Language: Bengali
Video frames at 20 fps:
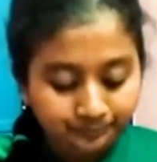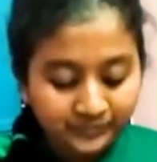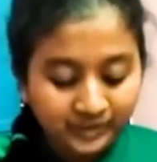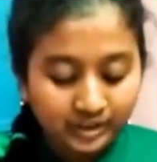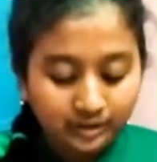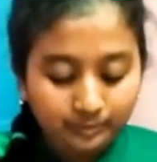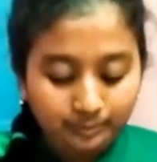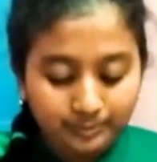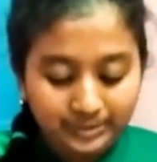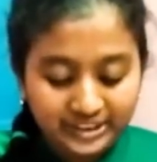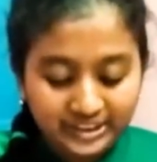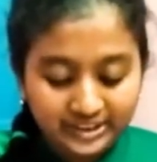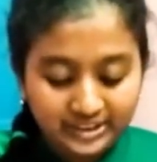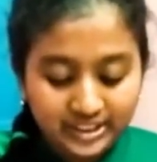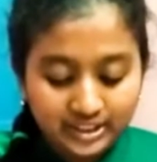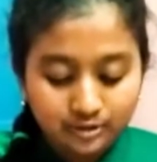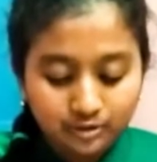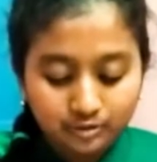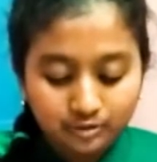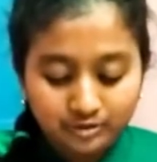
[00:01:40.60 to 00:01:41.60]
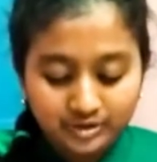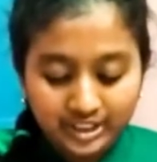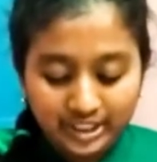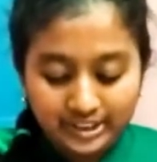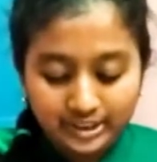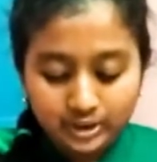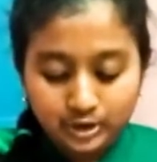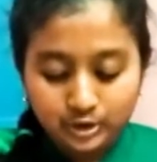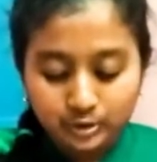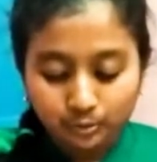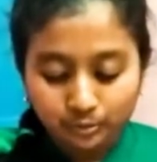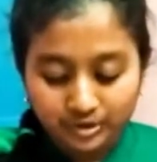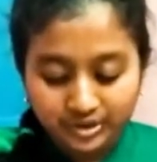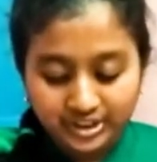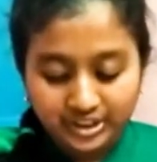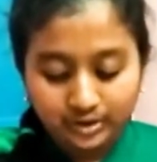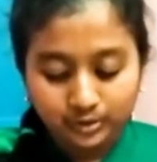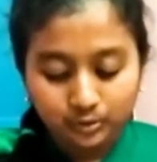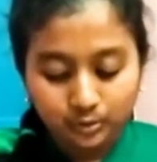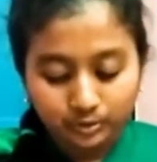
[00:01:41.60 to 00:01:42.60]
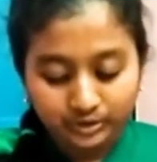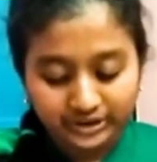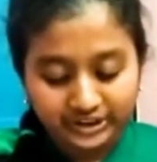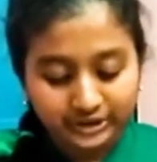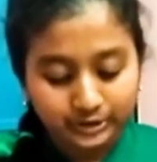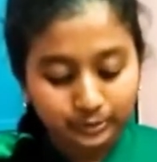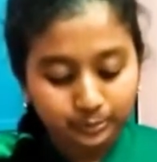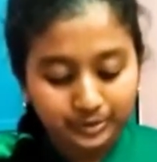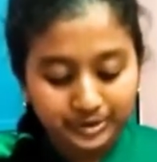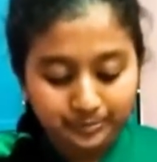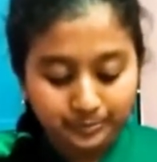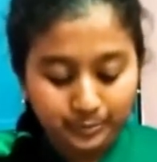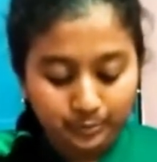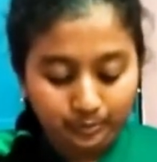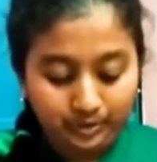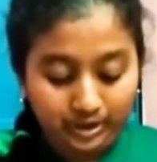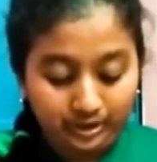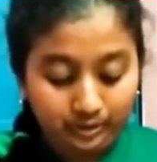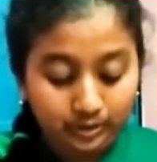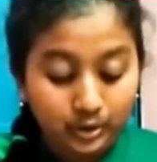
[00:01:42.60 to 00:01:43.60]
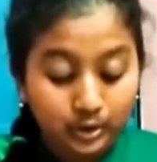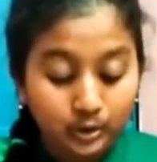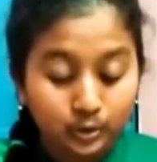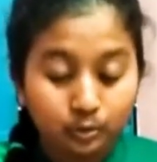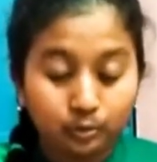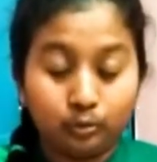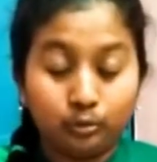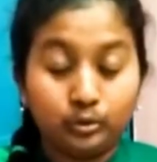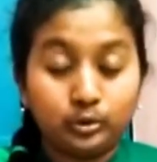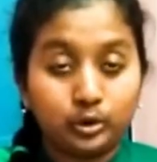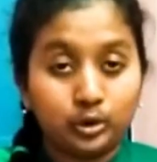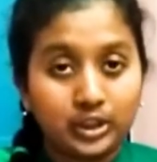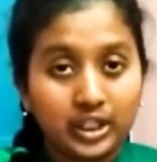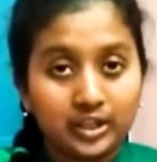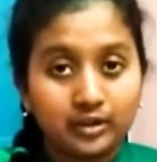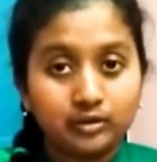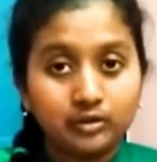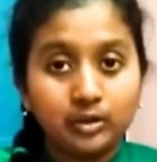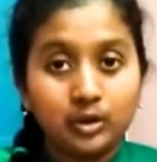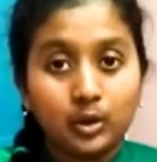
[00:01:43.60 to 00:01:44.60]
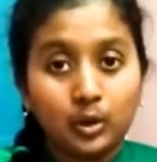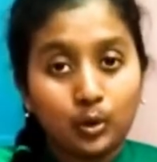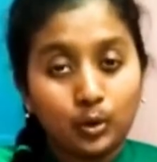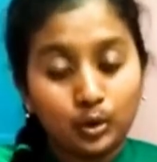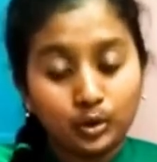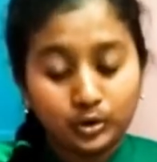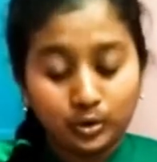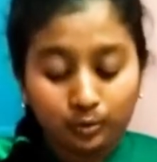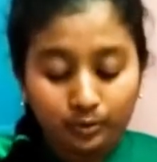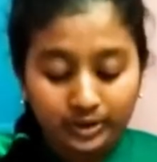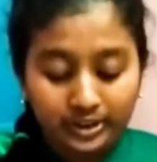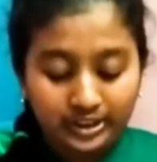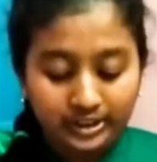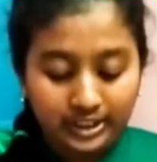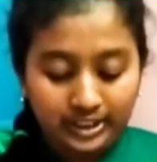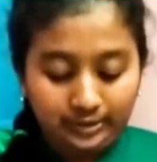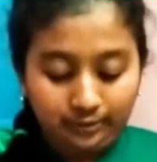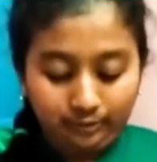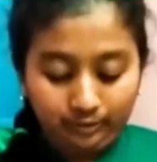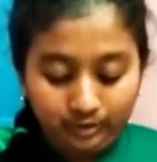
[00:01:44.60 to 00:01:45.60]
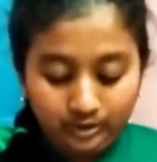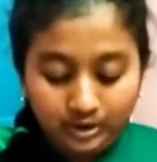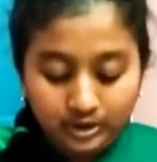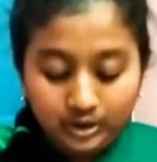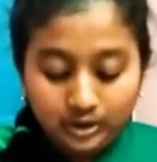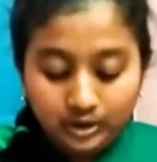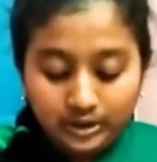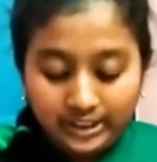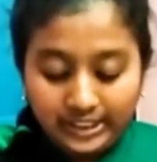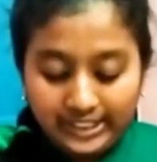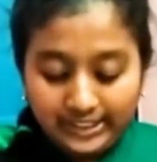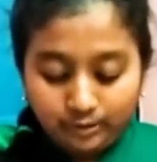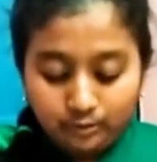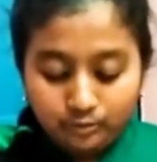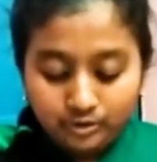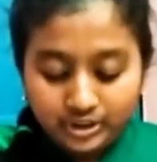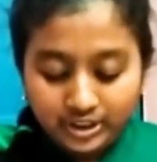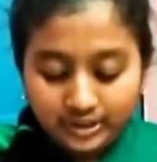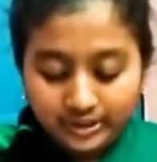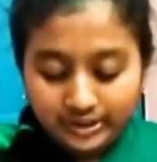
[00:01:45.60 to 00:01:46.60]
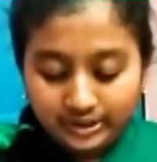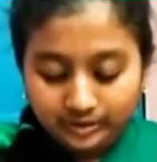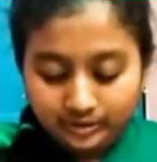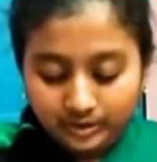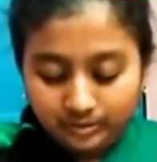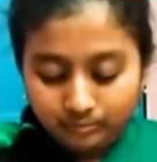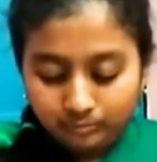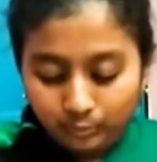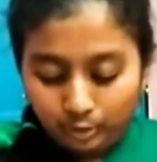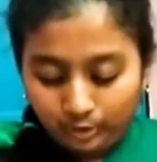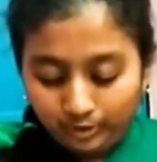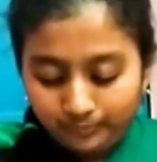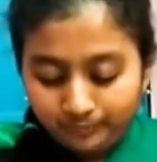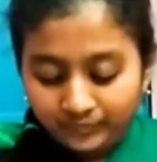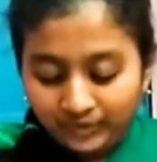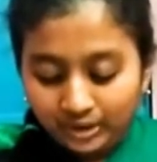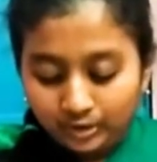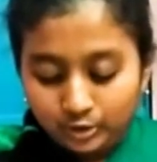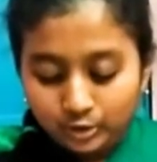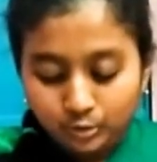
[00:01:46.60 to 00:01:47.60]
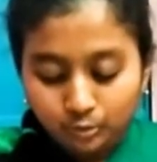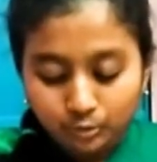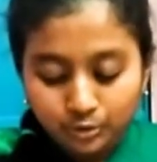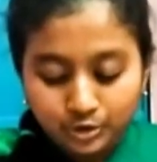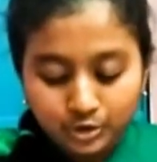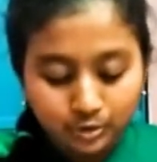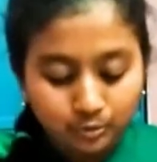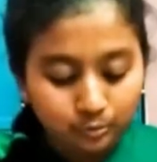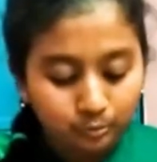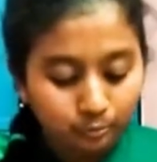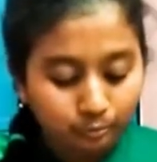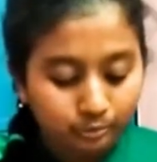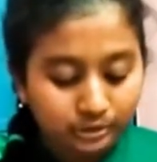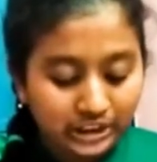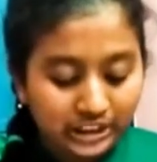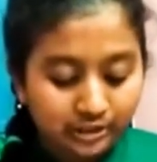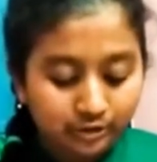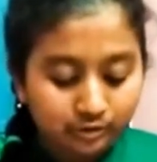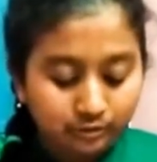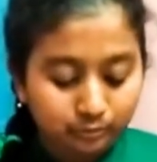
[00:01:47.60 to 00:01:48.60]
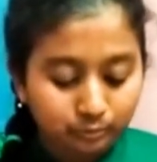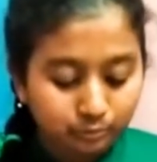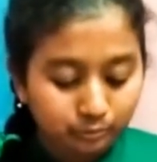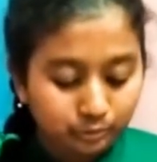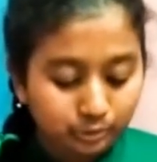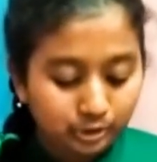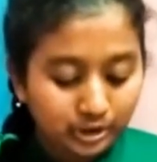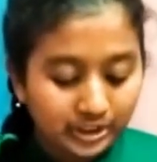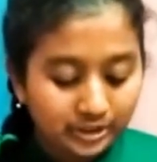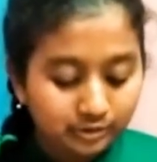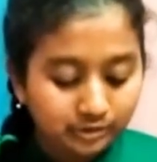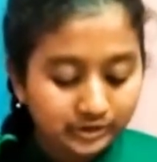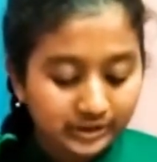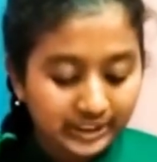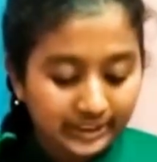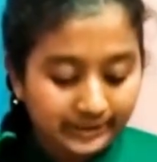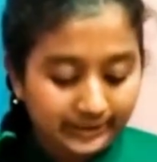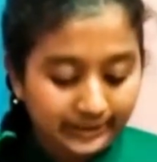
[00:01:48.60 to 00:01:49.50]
বিজ্ঞান অনুযায়ী সূর্যের গতি দুই প্রকার উত্তরায়ণ ও দক্ষিণায়ন একুশে ডিসেম্বর সূর্য উত্তরায়ণ থেকে